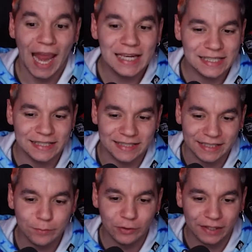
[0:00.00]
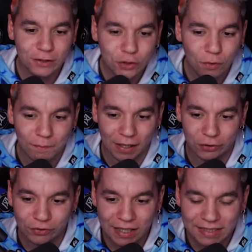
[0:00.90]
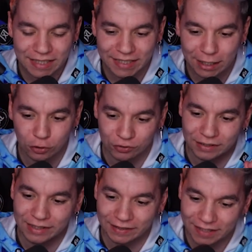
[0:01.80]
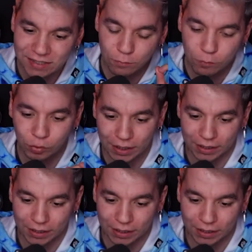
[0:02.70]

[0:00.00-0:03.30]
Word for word: El 67% McDonald's y el otro 33% Burger